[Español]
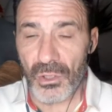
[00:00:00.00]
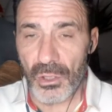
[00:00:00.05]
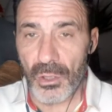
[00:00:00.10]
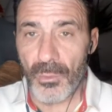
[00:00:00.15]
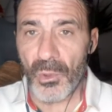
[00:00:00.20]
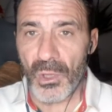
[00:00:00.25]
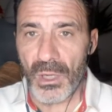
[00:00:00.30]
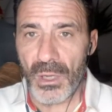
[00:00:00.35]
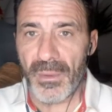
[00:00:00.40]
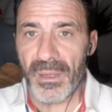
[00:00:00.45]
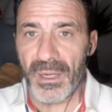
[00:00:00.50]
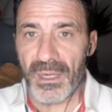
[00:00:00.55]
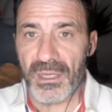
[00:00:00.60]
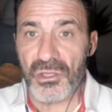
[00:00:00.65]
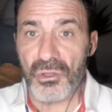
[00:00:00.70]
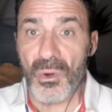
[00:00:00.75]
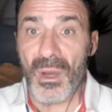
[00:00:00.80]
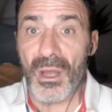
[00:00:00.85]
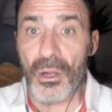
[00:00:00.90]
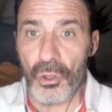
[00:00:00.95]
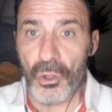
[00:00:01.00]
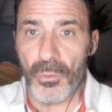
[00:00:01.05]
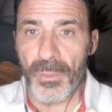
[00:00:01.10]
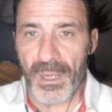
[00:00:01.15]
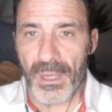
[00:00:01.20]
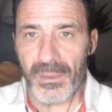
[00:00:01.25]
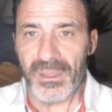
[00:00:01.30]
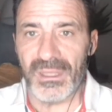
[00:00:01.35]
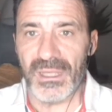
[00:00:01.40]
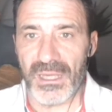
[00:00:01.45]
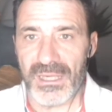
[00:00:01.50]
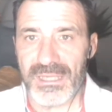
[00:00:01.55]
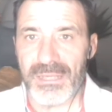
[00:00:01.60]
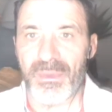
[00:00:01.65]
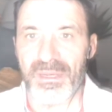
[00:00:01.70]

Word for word: de no poder haber hecho algo para evitar esa